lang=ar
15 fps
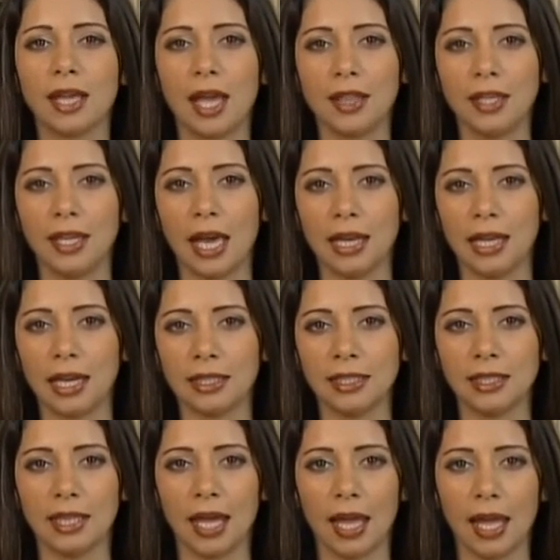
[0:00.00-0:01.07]
هذه
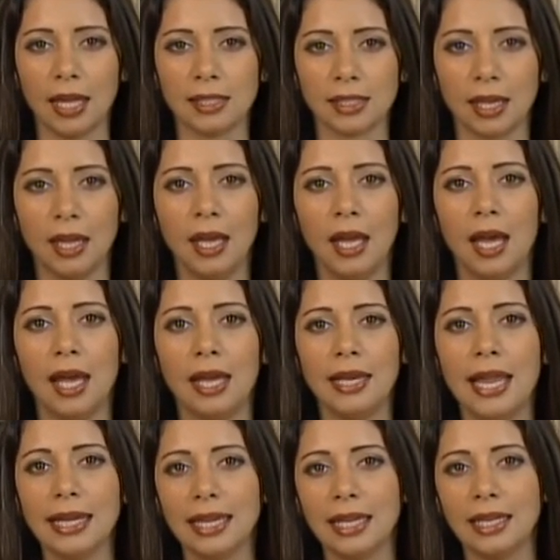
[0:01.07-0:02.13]
الاعتداءات
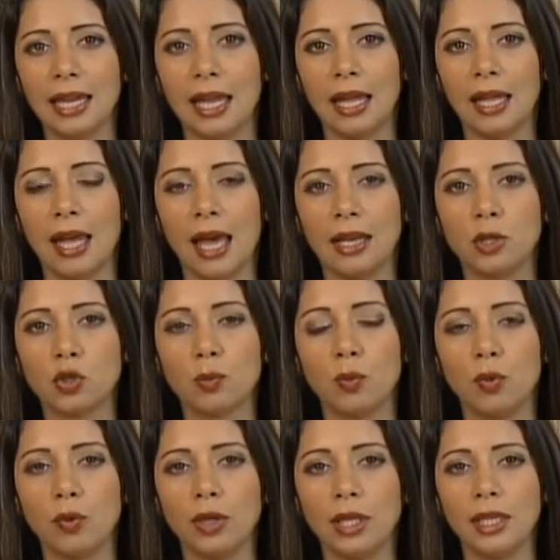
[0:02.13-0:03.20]
لكن
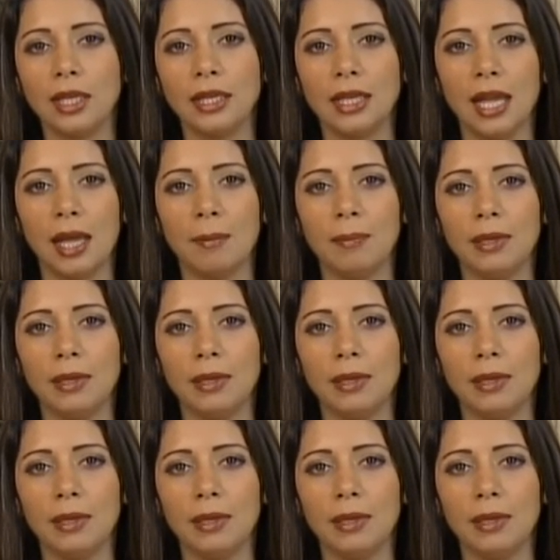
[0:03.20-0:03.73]
الجمهوريين